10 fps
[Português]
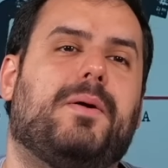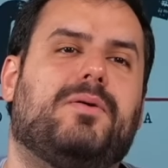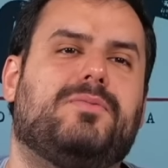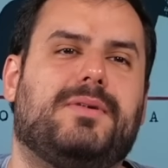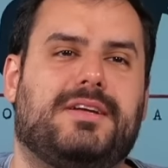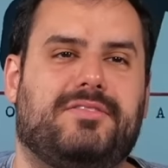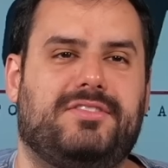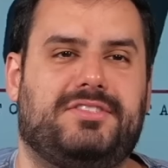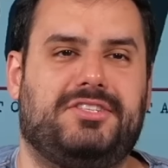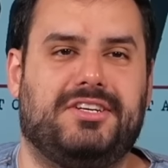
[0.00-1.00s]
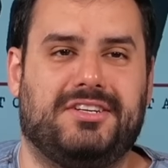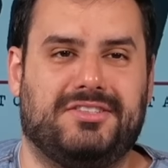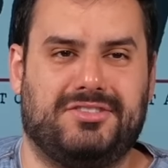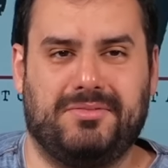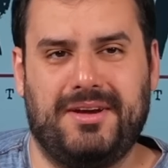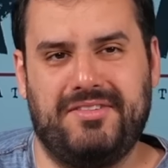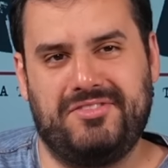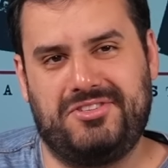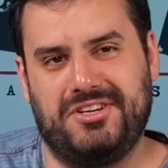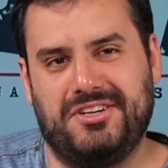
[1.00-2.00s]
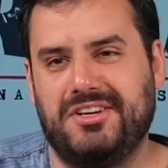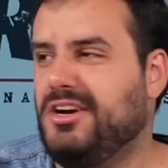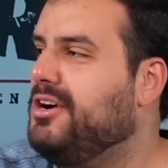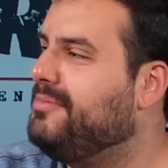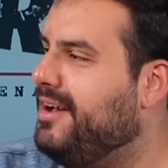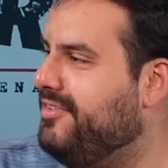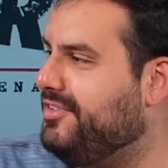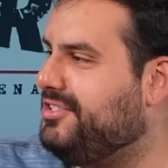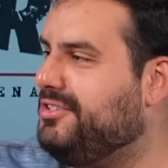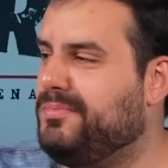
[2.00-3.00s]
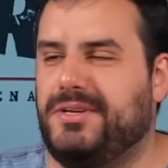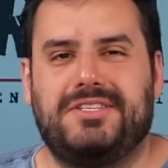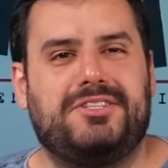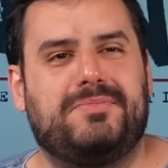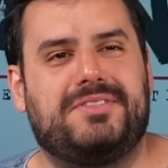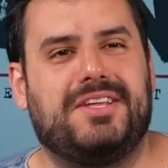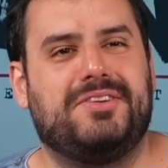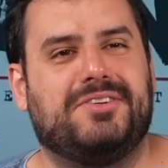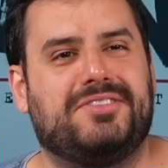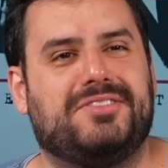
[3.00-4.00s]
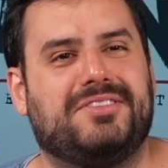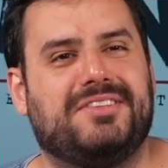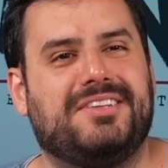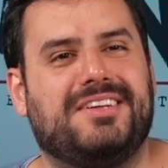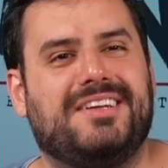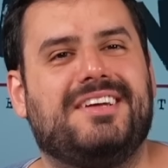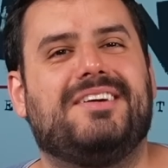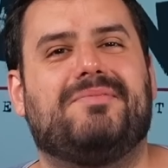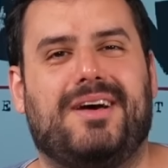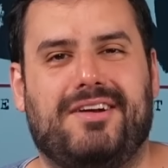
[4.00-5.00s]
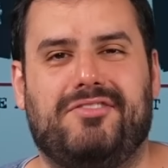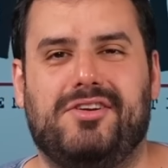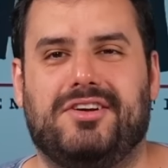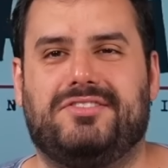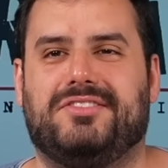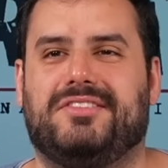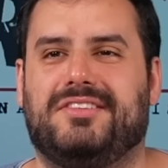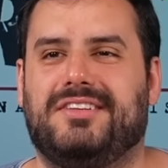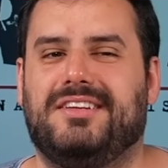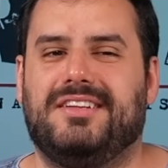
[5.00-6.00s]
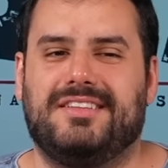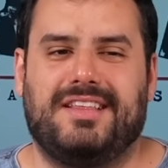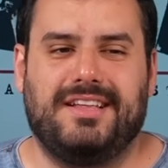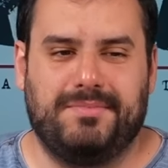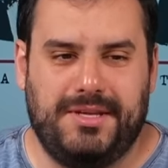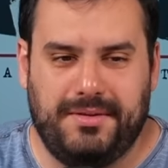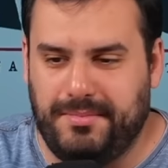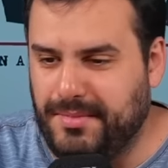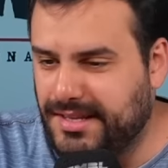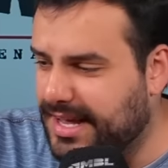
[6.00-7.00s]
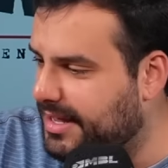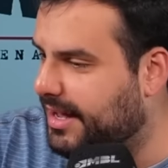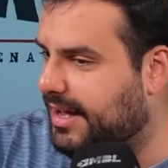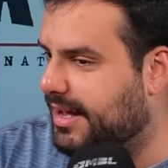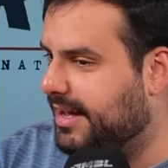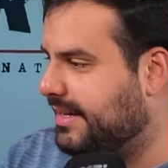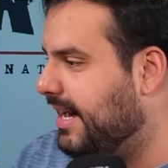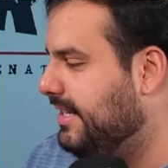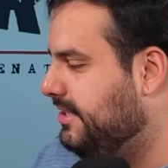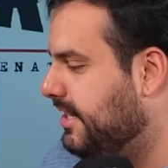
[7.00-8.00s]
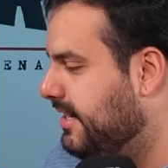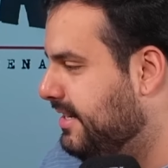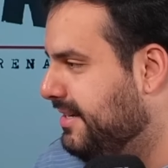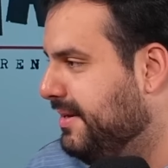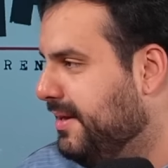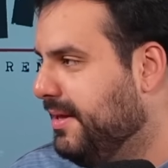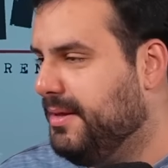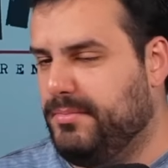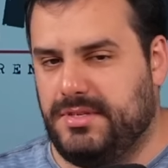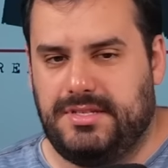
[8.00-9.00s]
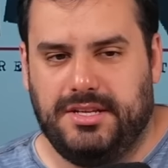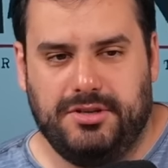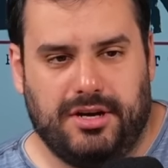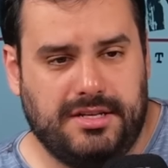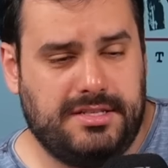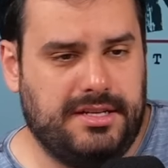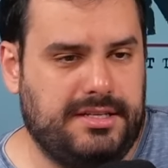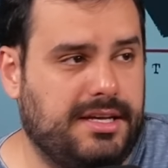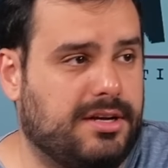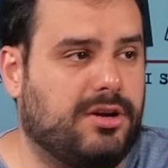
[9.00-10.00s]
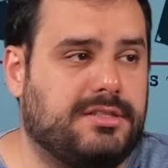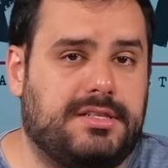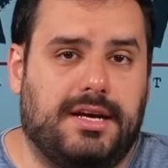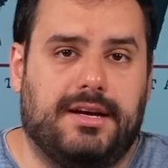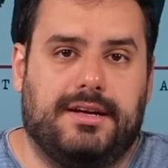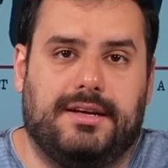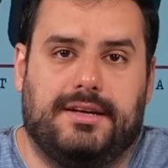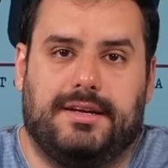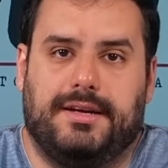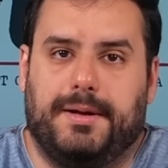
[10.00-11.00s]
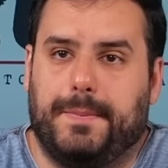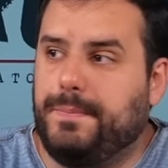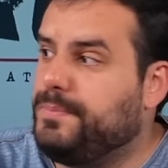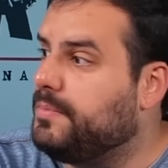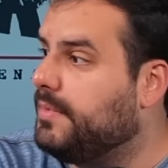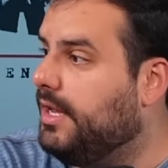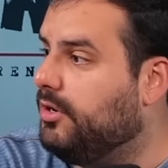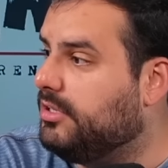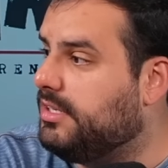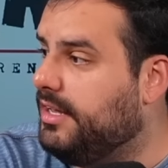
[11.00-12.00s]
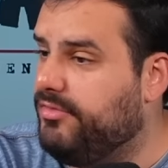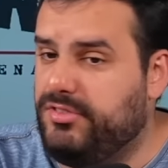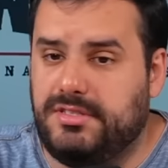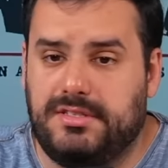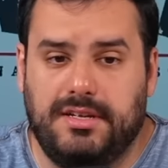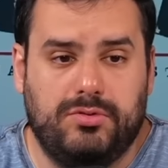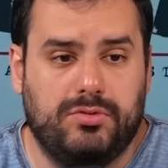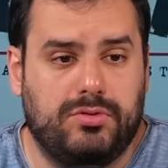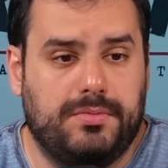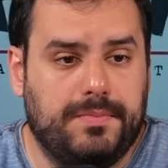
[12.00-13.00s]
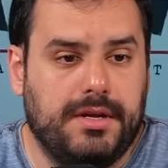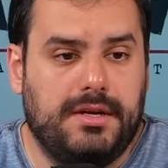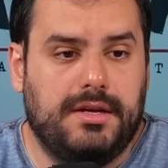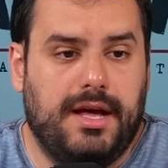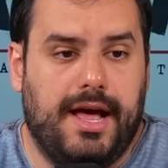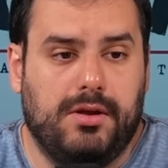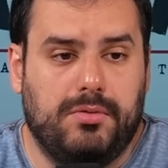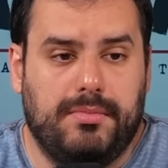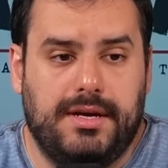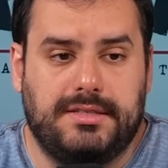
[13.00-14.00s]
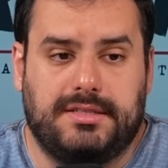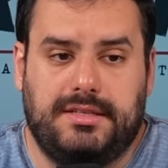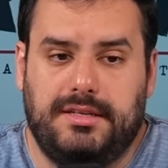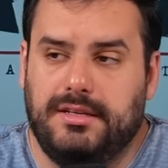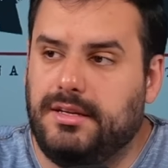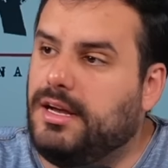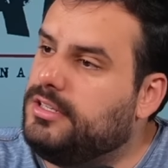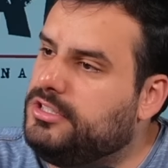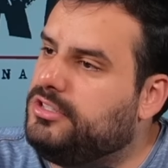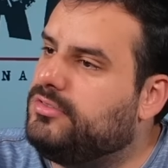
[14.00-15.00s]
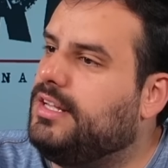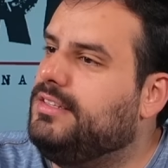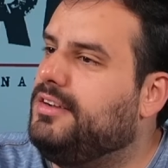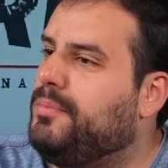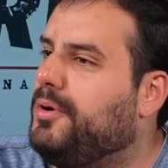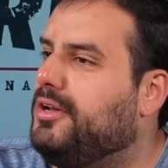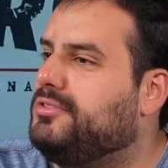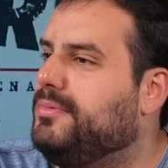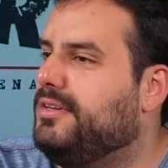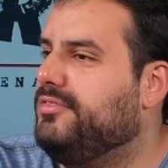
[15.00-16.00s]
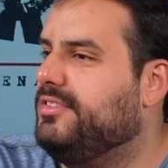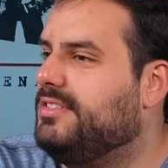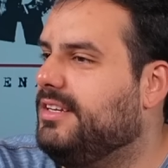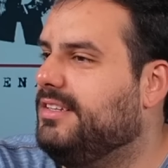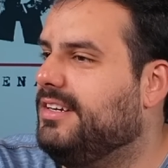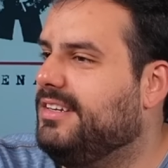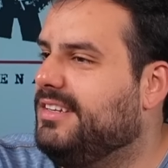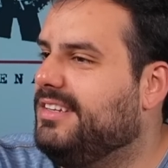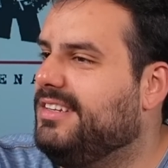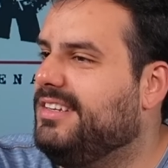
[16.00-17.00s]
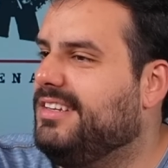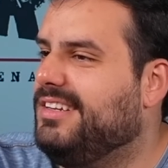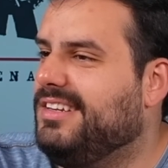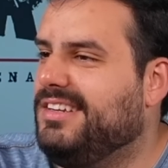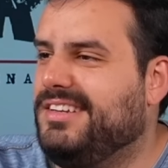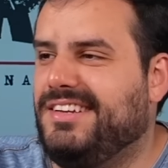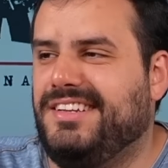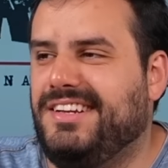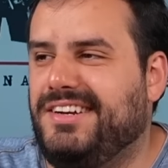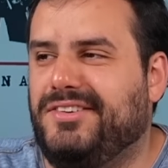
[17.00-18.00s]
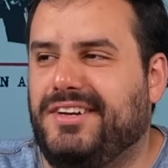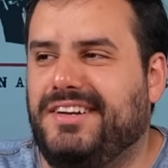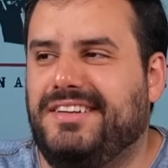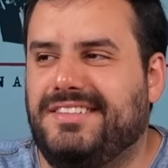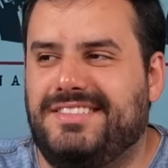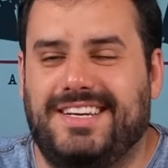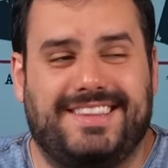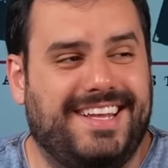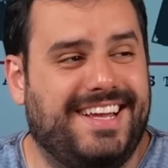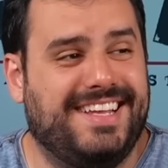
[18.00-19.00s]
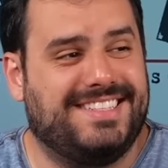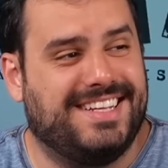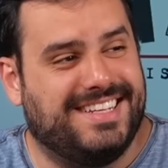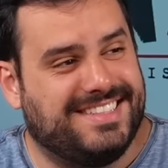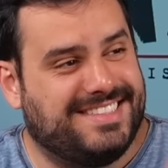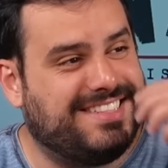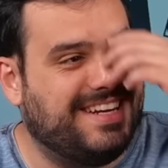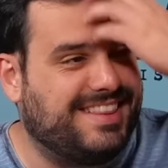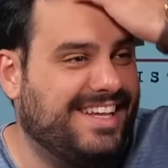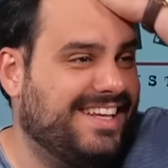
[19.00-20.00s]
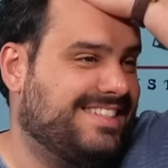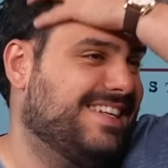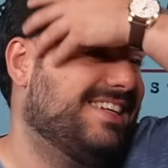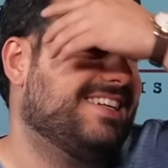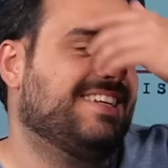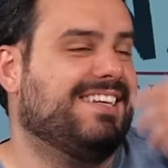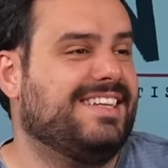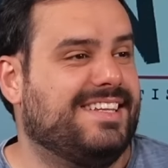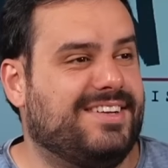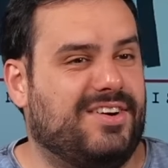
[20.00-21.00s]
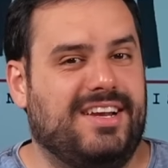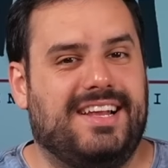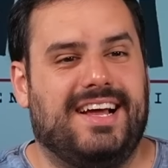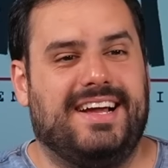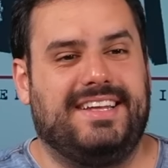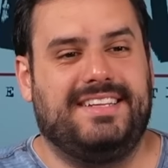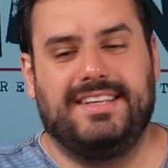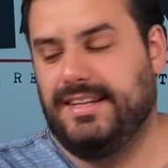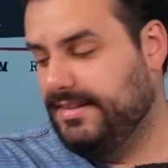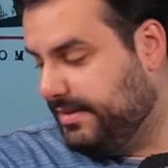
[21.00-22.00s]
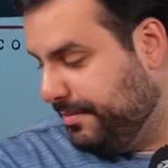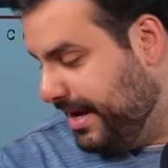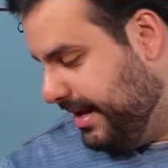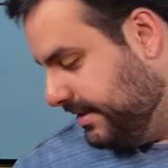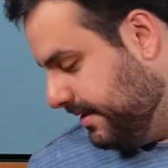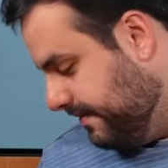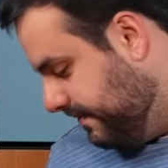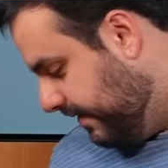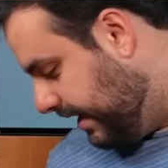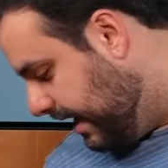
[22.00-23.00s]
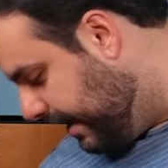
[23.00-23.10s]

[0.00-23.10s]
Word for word: Uma revistinha? Só uma revistinha? Uma revistinha, um presente misterioso? Maravilhoso? Tá, me manda aí a caixa misteriosa e a nossa, uh, a nossa revista do Elon Musk. A gente não tá dando a próxima revista ainda, né? É, ainda não. Ainda não, né? Ainda não. Certeza, certeza. Olha lá, hein? Então, beleza. Vai ganhar a